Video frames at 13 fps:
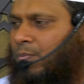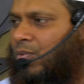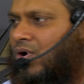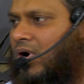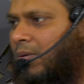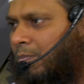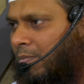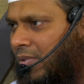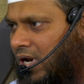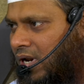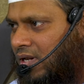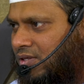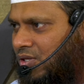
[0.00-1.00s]

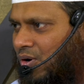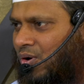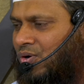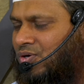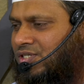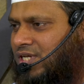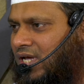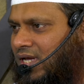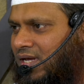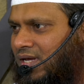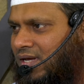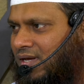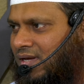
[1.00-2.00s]
मुकम्मल तौर से
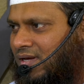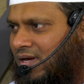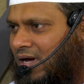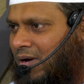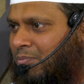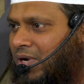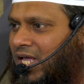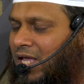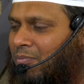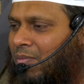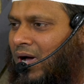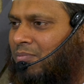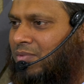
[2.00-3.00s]
अपने
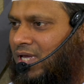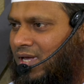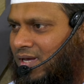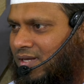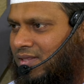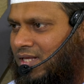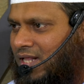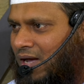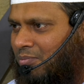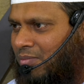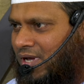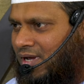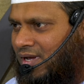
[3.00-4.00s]
इमाम की इक्तदा
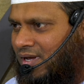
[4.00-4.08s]
में